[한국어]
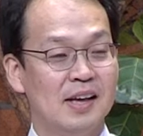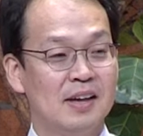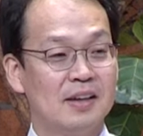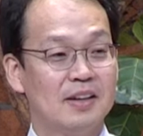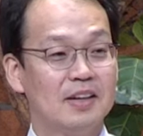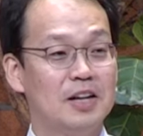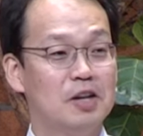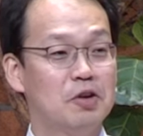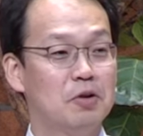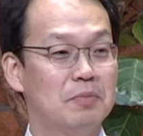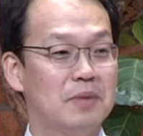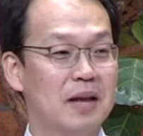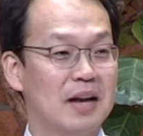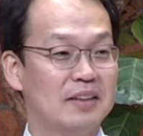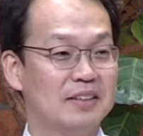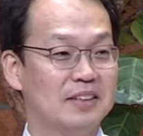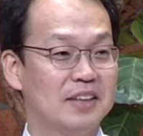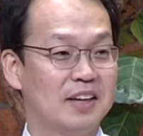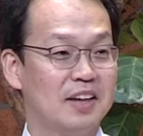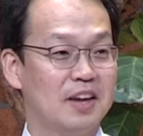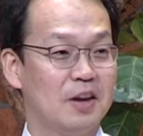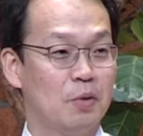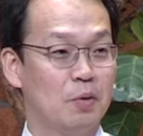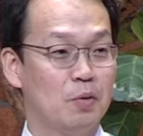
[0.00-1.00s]
그 일곱
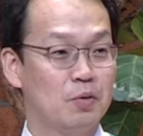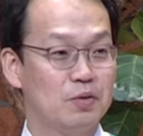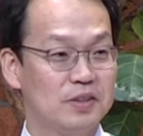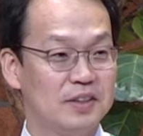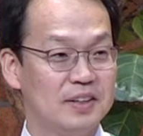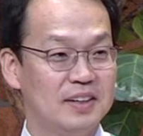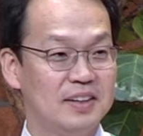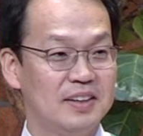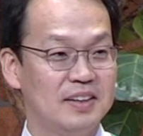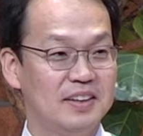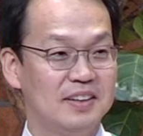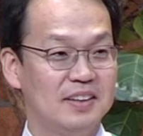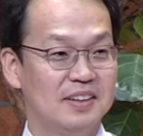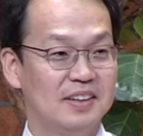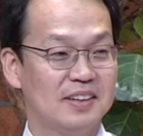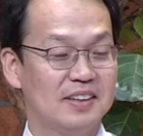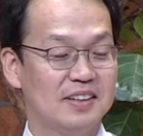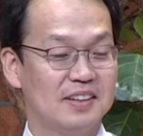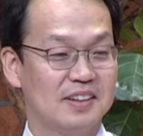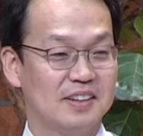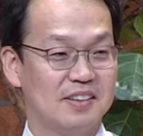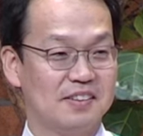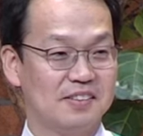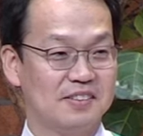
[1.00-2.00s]
난쟁이의 옷을
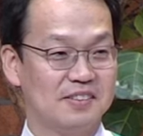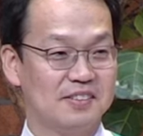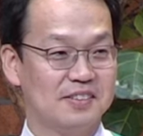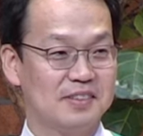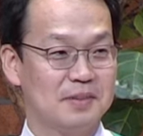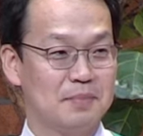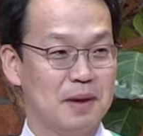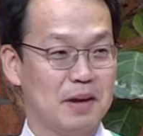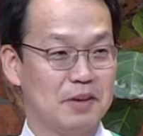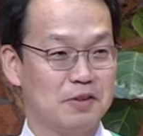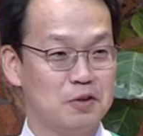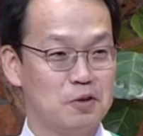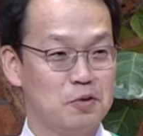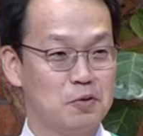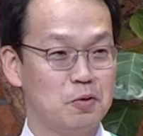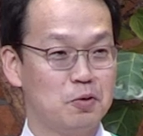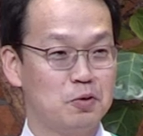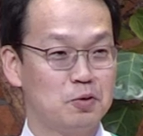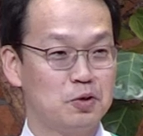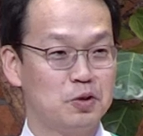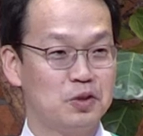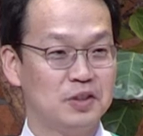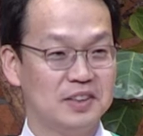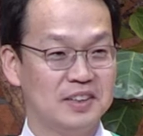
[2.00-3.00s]
어,
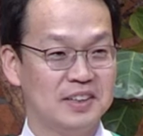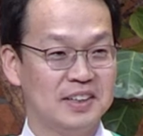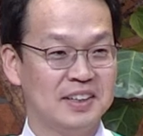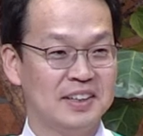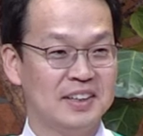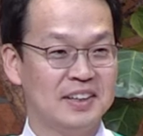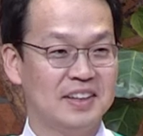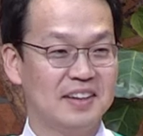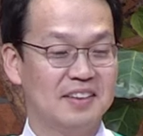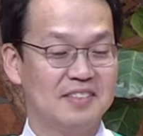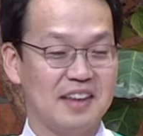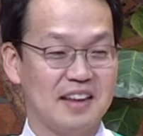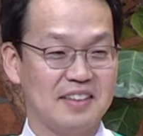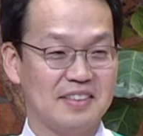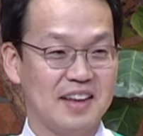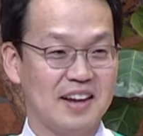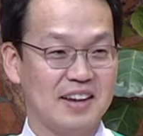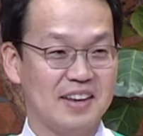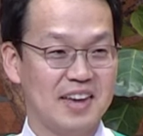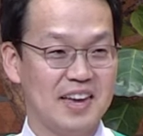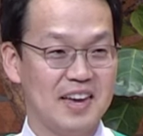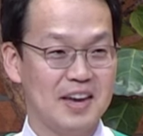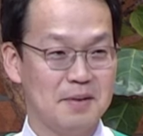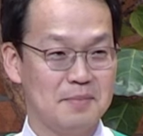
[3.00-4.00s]
백설공주는 늘
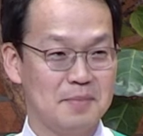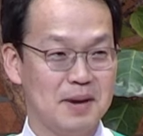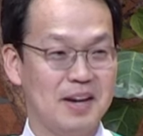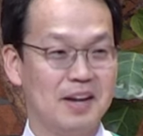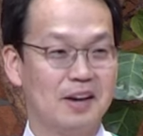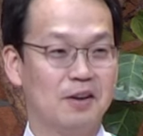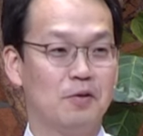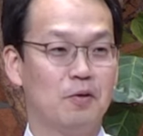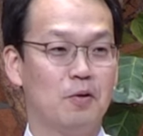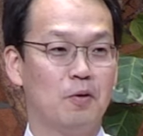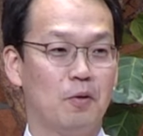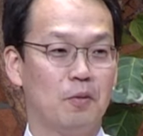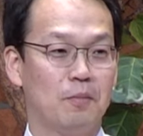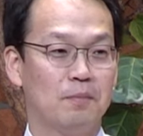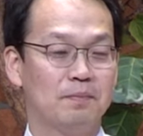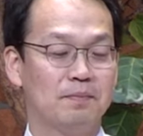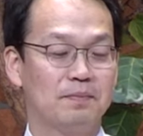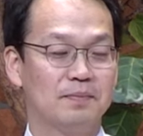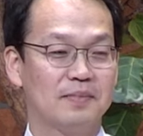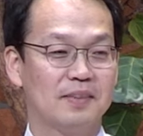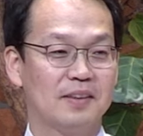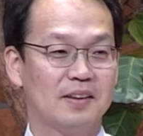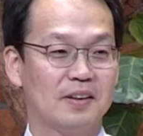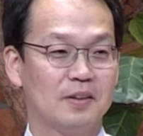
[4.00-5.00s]
세탁해야만 했고
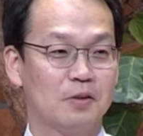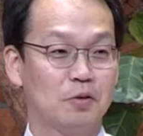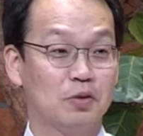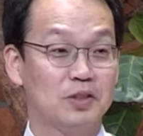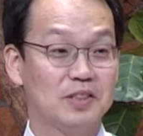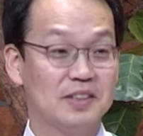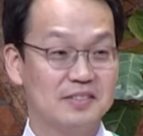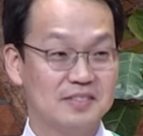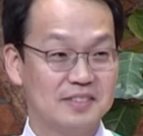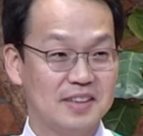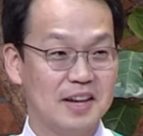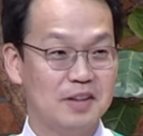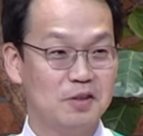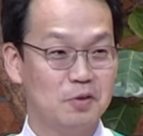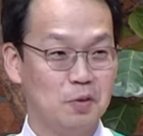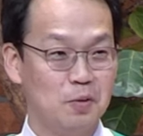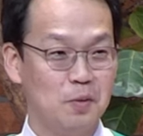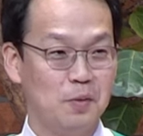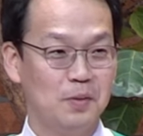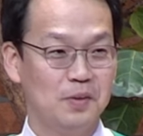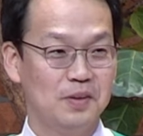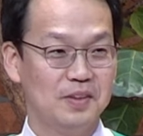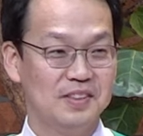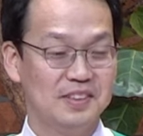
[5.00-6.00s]
또
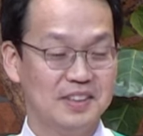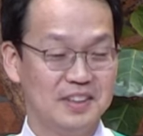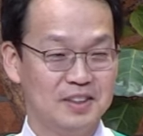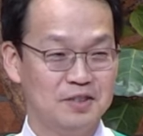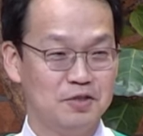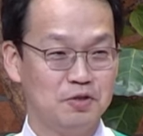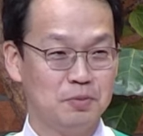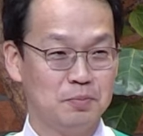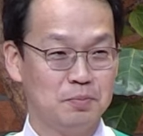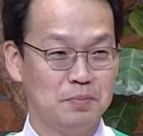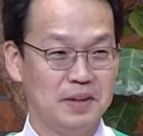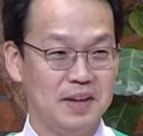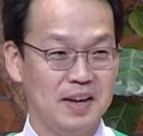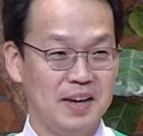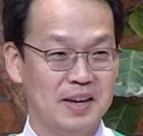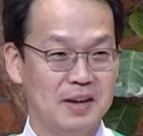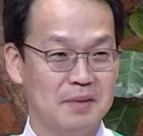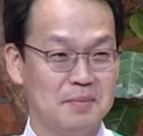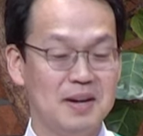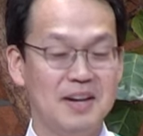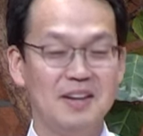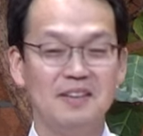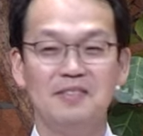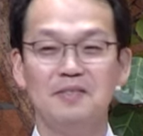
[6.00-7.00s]
식사도 늘
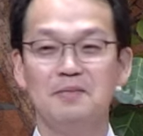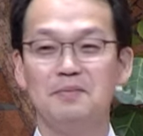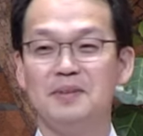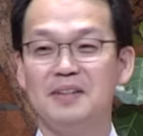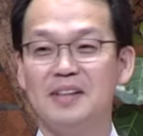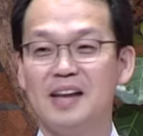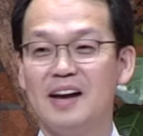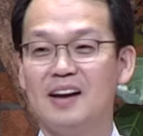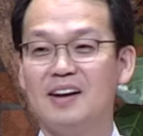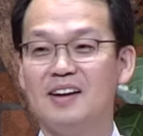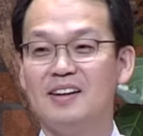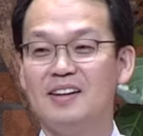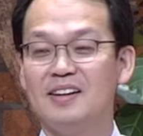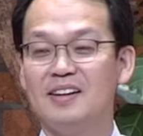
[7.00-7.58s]
준비해야만 했습니다.